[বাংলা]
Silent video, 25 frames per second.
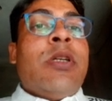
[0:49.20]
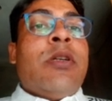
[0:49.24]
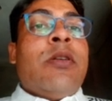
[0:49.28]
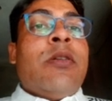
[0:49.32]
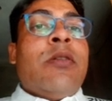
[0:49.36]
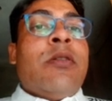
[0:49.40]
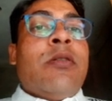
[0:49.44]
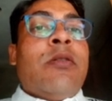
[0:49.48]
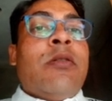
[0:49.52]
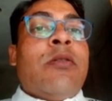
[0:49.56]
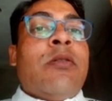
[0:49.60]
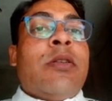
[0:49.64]

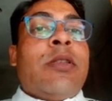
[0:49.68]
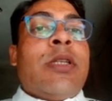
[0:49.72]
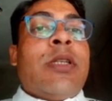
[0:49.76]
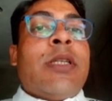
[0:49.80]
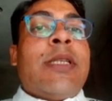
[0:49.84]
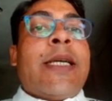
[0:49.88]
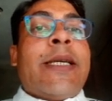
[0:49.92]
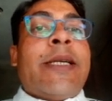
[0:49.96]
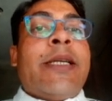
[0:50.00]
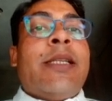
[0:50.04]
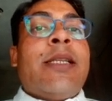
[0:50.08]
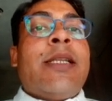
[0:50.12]
অর্থাৎ
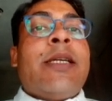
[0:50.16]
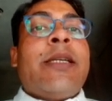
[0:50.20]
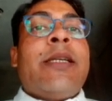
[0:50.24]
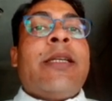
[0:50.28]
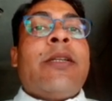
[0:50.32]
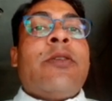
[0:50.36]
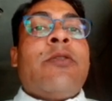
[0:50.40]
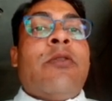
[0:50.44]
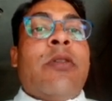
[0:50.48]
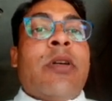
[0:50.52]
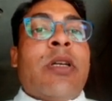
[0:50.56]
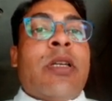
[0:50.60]
একের দাগের
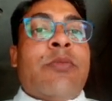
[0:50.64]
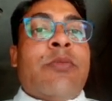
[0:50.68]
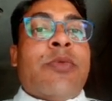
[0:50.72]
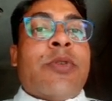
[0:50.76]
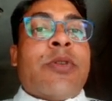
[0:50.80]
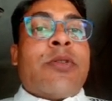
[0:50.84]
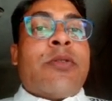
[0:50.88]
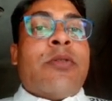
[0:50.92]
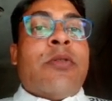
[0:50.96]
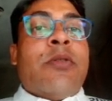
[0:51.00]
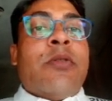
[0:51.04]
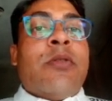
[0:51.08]
কয়ের
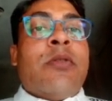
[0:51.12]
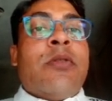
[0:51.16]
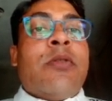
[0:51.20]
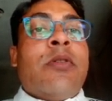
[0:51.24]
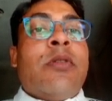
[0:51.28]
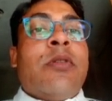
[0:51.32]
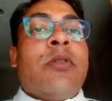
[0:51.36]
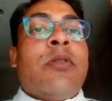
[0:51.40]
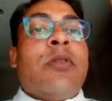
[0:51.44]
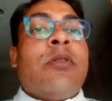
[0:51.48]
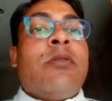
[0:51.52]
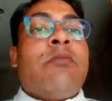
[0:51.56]
প্রশ্ন
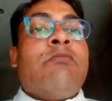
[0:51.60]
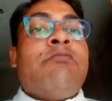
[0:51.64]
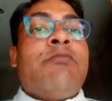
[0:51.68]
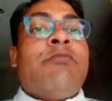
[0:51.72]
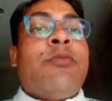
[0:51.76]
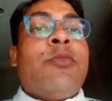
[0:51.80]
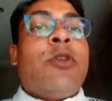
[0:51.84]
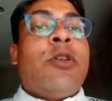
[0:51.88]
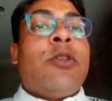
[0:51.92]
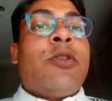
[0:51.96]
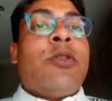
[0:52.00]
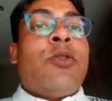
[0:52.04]

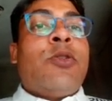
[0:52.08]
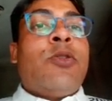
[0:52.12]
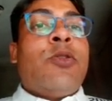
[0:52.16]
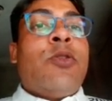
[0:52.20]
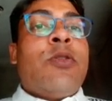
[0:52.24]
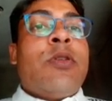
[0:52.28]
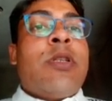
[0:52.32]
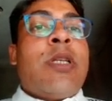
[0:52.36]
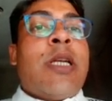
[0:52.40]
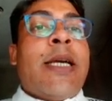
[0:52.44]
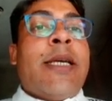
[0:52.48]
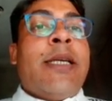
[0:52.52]
পত্র
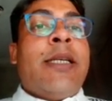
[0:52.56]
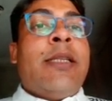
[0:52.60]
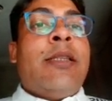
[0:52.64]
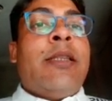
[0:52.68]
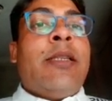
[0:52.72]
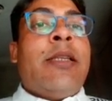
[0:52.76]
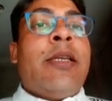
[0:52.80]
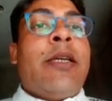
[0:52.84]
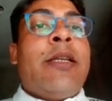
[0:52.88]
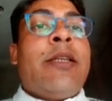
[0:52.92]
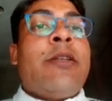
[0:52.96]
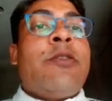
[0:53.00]

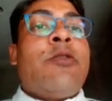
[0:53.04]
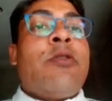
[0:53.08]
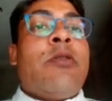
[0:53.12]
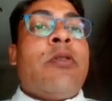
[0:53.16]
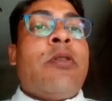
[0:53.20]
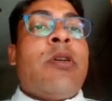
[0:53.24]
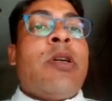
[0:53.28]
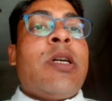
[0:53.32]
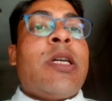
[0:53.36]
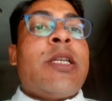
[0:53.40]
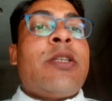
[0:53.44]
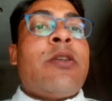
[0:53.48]
সাহিত্যের
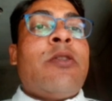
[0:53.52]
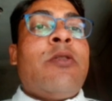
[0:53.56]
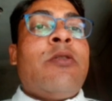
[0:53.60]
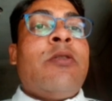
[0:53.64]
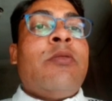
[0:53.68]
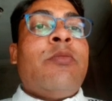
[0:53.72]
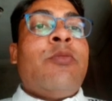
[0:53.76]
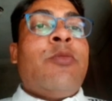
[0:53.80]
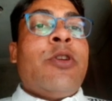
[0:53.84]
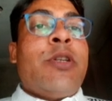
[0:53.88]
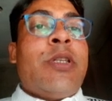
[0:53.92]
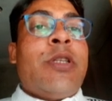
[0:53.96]
সংজ্ঞাসহ
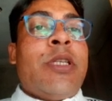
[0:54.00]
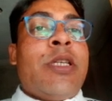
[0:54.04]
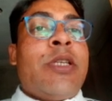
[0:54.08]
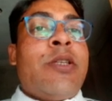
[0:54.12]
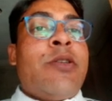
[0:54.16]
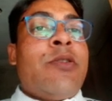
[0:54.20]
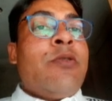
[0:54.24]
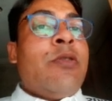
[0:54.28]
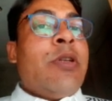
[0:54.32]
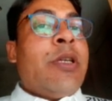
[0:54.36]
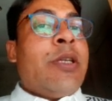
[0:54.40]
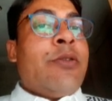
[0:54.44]
বৈশিষ্ট্য
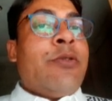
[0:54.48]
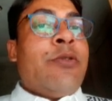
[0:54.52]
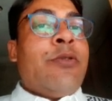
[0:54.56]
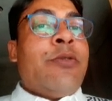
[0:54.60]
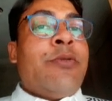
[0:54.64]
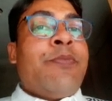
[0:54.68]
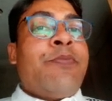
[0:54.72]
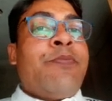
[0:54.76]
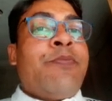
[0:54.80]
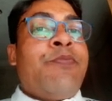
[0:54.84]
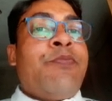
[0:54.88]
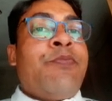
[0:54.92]
লেখো
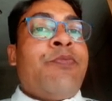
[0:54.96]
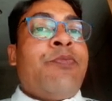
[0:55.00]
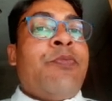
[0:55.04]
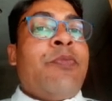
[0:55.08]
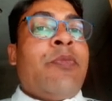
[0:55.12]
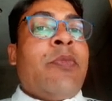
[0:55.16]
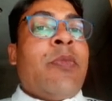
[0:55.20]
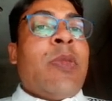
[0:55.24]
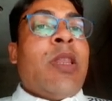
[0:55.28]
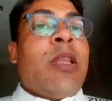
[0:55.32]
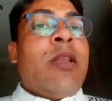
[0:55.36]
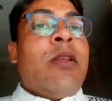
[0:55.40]

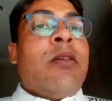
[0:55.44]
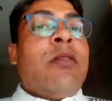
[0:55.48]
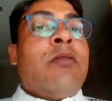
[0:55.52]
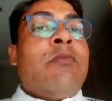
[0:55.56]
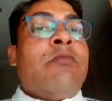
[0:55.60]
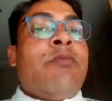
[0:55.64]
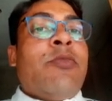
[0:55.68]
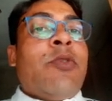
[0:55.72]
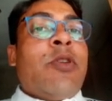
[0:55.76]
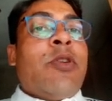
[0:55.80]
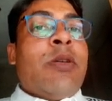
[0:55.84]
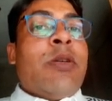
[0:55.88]

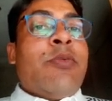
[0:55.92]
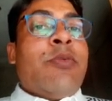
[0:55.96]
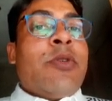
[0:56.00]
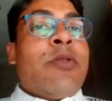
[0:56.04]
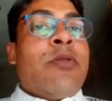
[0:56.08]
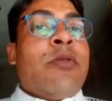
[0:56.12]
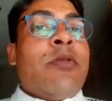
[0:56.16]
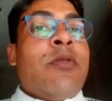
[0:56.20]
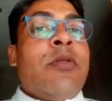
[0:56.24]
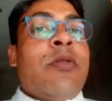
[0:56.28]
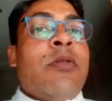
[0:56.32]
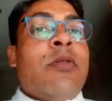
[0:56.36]
পরের প্রশ্ন
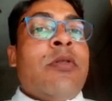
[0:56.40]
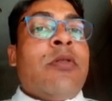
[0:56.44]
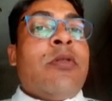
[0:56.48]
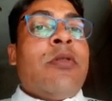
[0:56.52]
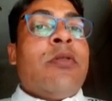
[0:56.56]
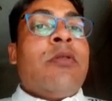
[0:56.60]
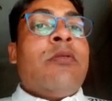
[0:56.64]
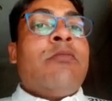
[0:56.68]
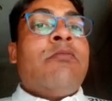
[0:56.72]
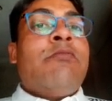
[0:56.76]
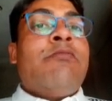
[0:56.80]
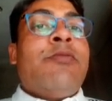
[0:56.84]

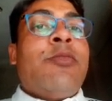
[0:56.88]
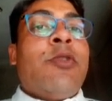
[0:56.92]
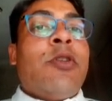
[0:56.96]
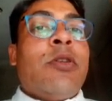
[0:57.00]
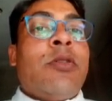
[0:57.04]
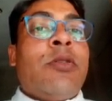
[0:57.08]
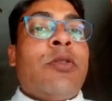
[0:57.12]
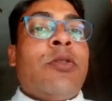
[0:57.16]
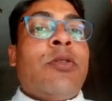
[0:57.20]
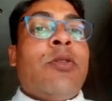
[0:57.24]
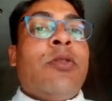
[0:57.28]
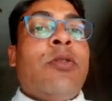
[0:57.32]

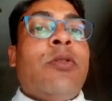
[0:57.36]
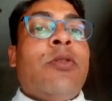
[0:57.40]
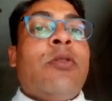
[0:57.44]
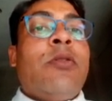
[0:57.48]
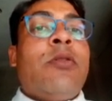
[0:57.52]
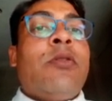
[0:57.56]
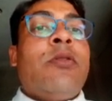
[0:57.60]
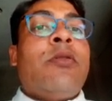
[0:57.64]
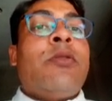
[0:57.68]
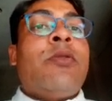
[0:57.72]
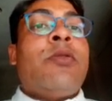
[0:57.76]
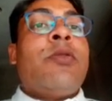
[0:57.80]
পত্র
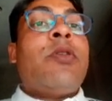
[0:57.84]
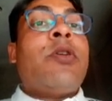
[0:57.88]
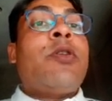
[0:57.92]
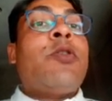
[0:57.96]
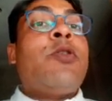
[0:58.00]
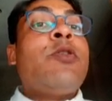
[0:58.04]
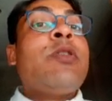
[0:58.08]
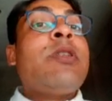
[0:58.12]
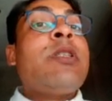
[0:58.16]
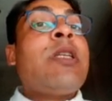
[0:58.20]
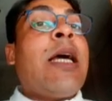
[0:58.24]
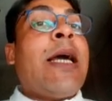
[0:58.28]
কখন
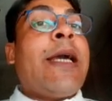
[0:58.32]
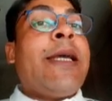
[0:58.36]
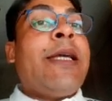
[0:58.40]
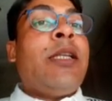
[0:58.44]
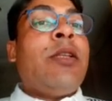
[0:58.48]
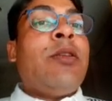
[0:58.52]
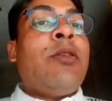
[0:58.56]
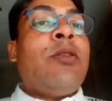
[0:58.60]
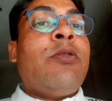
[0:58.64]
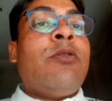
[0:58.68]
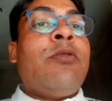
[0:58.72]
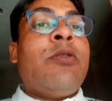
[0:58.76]
সাহিত্য
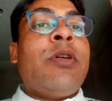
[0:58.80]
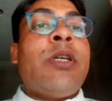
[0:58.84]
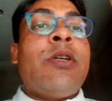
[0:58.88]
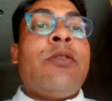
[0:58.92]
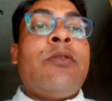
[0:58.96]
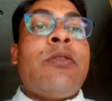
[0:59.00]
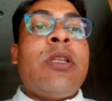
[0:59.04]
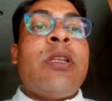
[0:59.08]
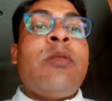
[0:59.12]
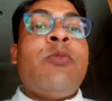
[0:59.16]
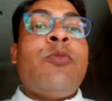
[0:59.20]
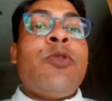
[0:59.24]
হয়ে ওঠে
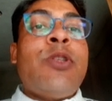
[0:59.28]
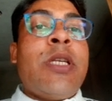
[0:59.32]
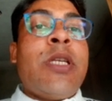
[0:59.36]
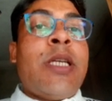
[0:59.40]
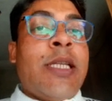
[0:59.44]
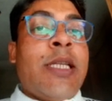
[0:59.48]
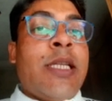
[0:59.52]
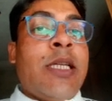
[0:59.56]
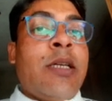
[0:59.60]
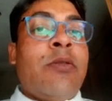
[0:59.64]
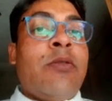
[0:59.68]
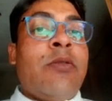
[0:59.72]
বুঝিয়ে
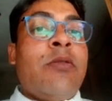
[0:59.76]
দাও